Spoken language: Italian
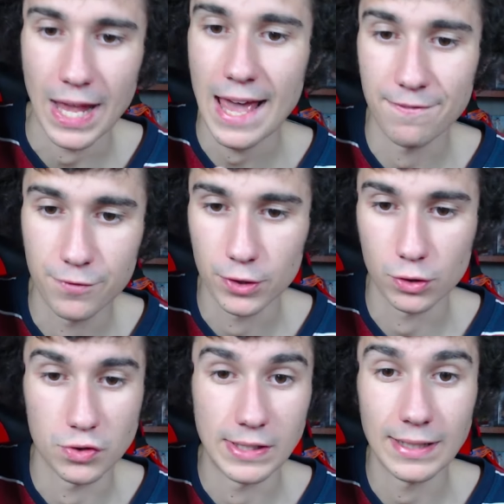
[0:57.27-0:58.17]
effort,
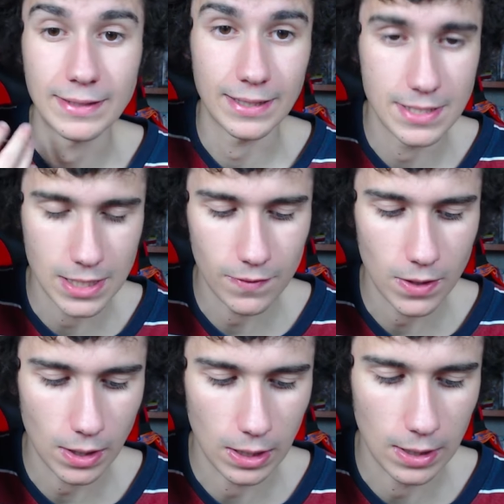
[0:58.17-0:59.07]
così tanti
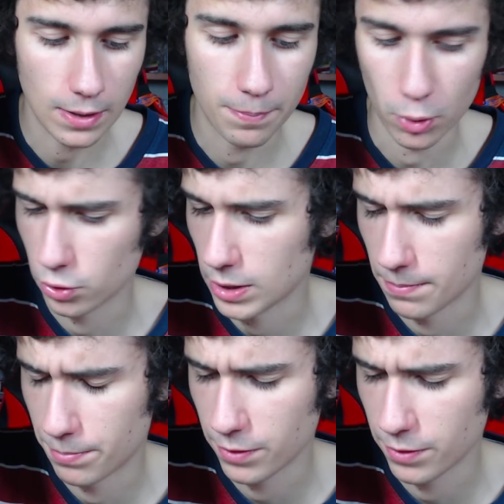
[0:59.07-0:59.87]
adesivi in poco tempo.